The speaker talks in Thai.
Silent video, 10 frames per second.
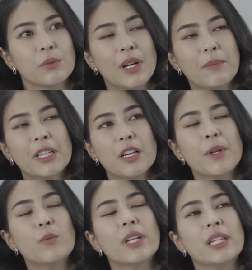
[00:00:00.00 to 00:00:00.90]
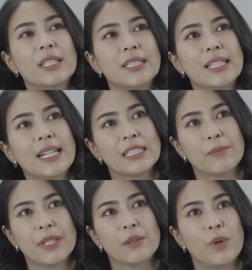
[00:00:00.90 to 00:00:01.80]
คิดว่ามันก็เป็นวันหนึ่งที่อาจจะ
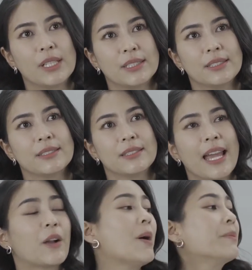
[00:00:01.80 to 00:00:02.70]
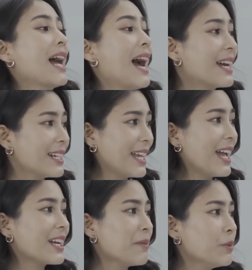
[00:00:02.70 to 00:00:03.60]
เป็นวันแห่งความรัก
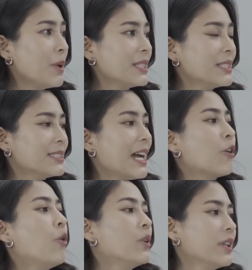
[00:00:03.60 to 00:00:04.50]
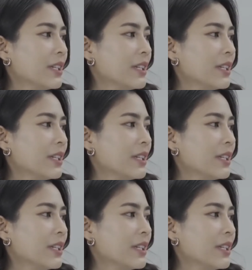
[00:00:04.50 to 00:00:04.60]
นะ ก็เป็นวันสากล